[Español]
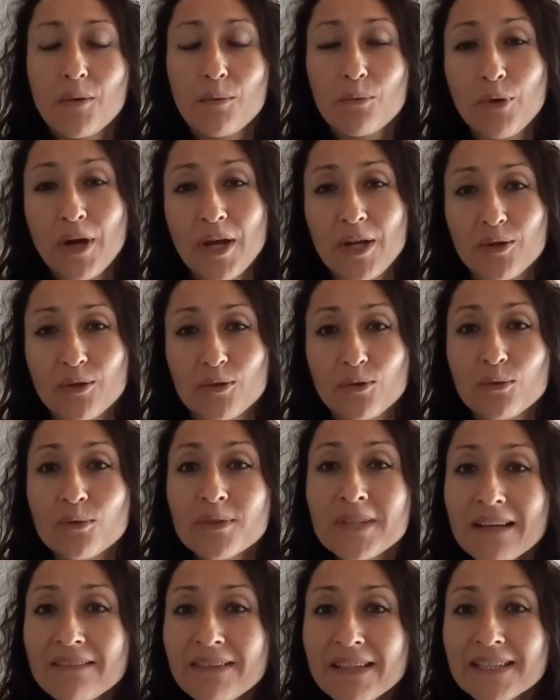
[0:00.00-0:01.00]
Bueno,
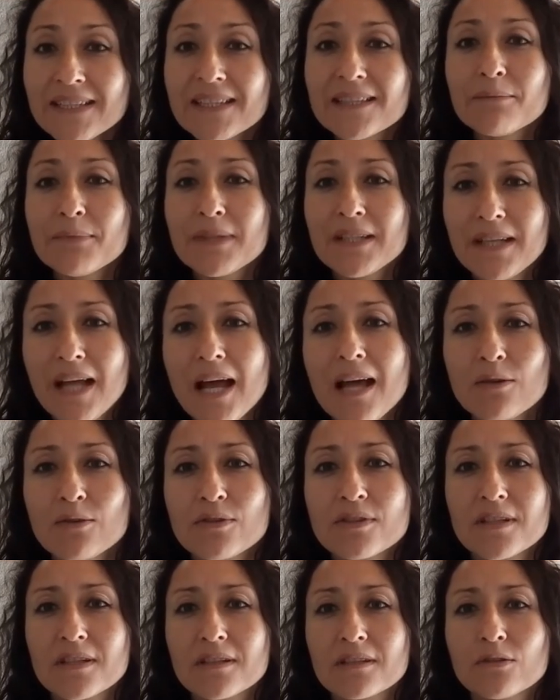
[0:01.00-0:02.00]
una vez terminado,
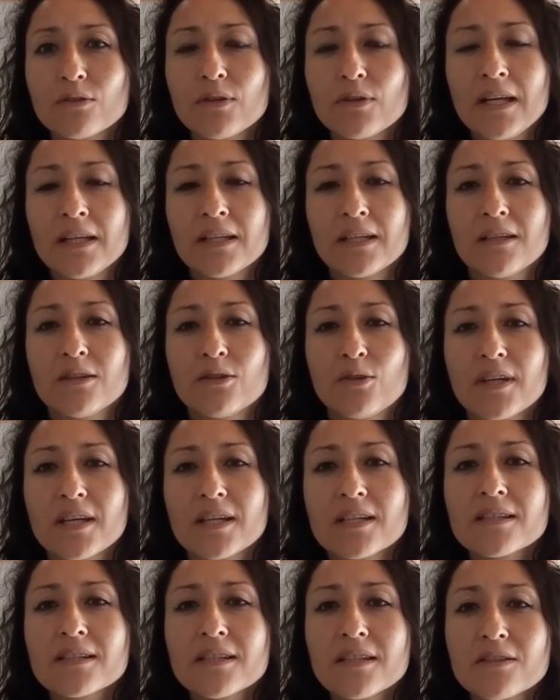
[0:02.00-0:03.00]
¿cierto? El quinto
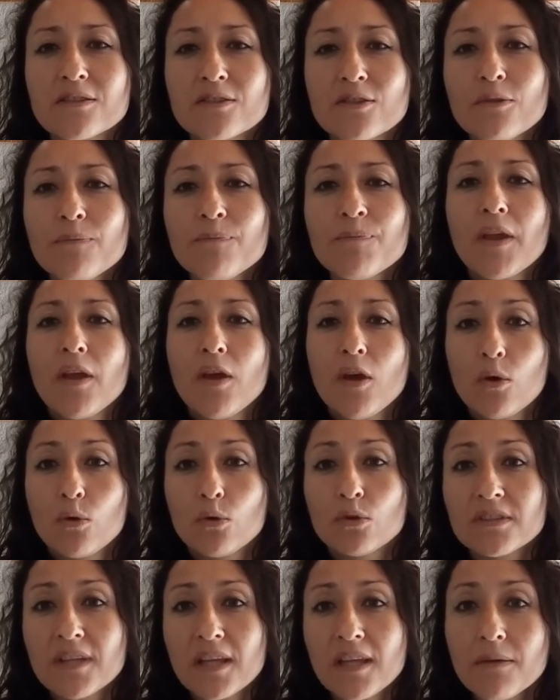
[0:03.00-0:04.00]
ejercicio,
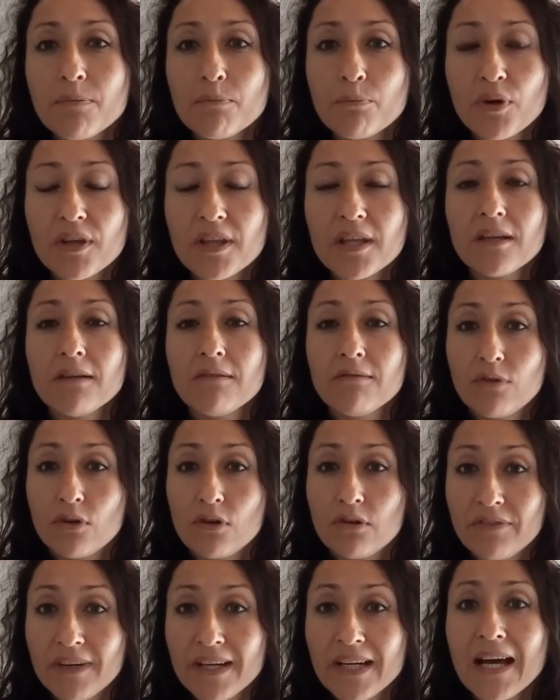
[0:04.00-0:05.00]
ustedes pueden
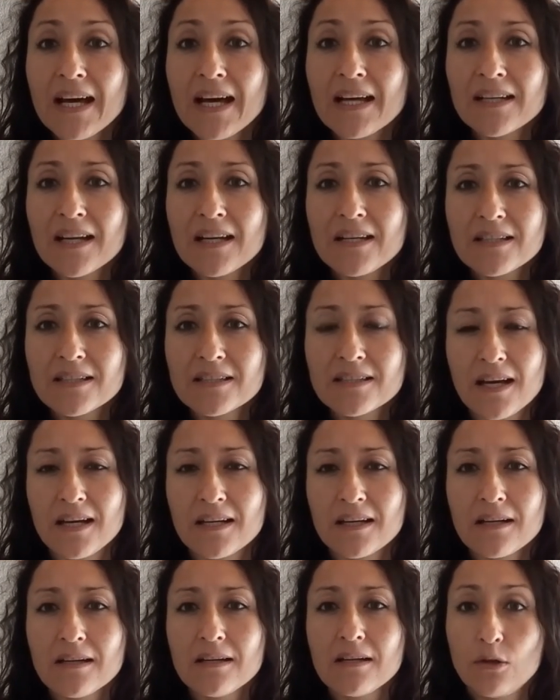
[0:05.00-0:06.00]
volver a
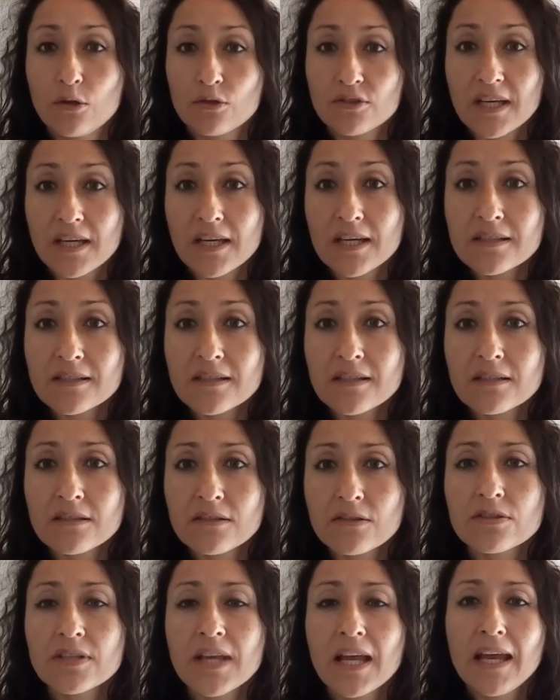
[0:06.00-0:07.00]
realizar los
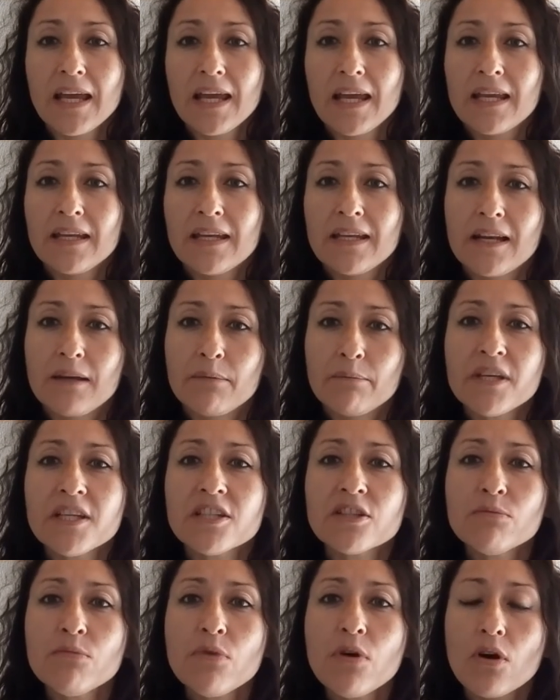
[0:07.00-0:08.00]
ejercicios en el
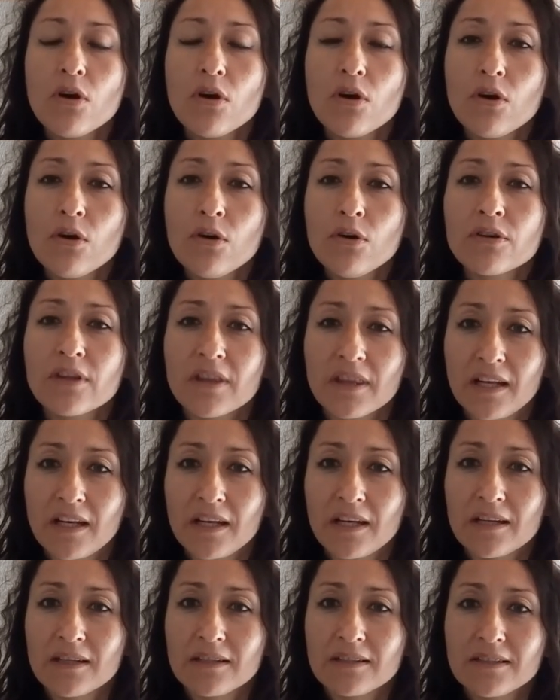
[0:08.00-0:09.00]
mismo
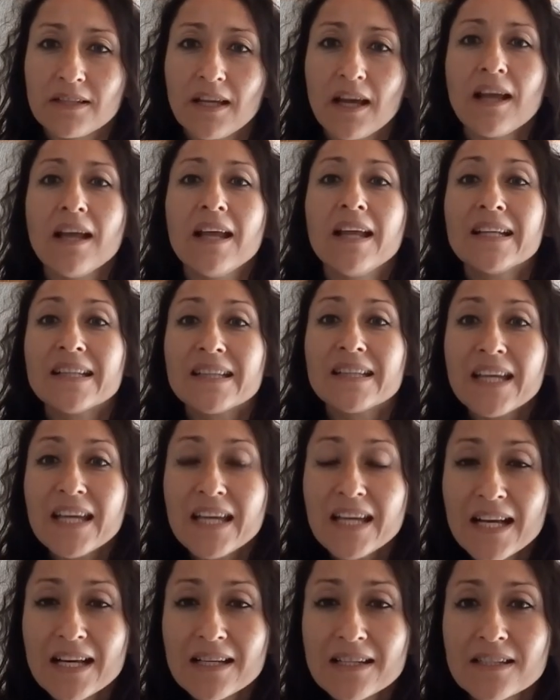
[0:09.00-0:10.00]
orden, ¿ya?
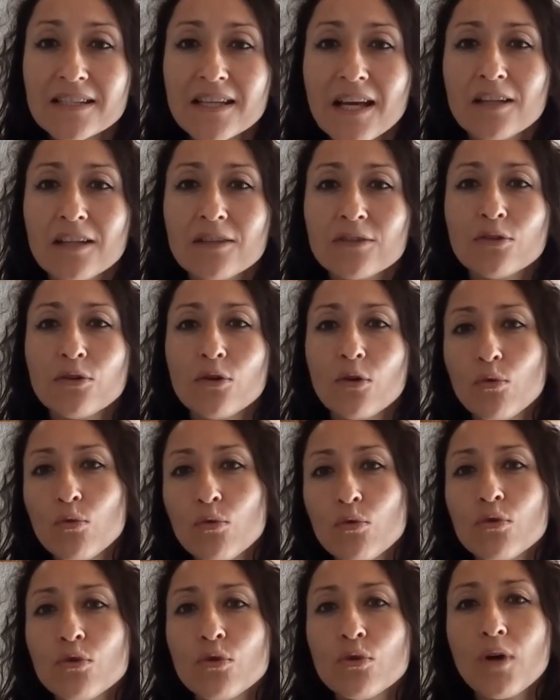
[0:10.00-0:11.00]
Descansando
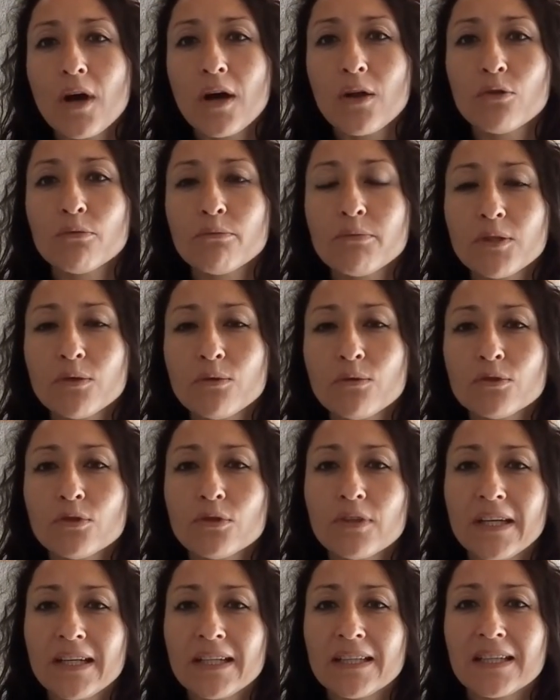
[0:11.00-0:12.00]
uno a dos
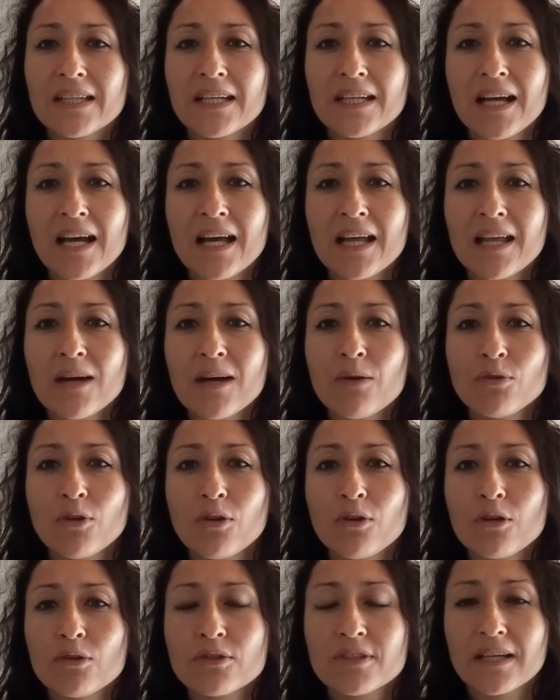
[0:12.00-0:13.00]
minutos entre cada uno
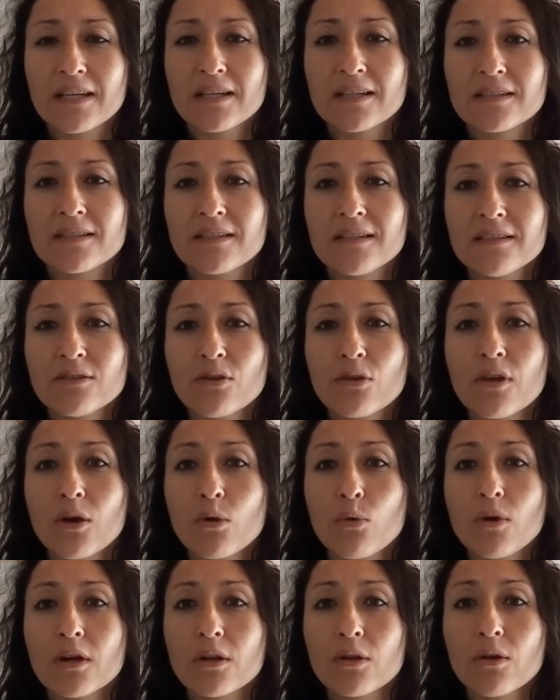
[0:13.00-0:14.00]
de los ejercicios de
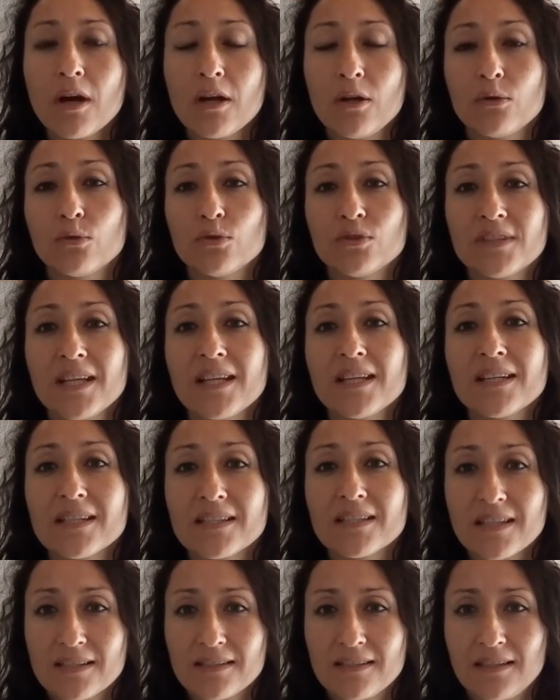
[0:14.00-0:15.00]
acuerdo a lo que ustedes
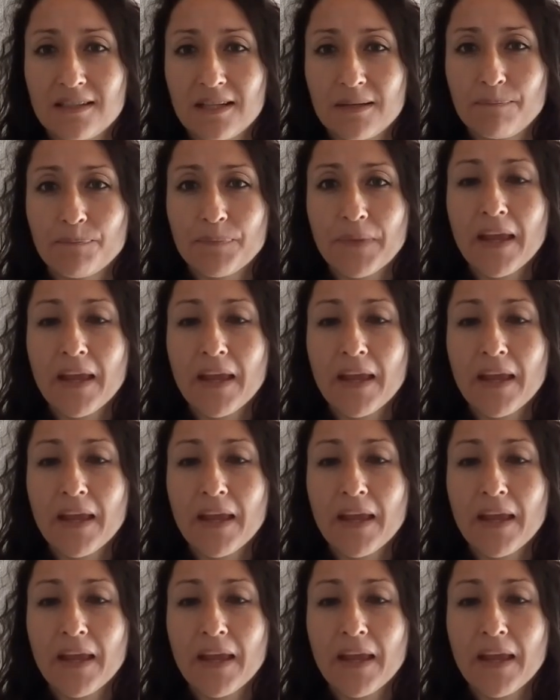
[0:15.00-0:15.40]
necesiten.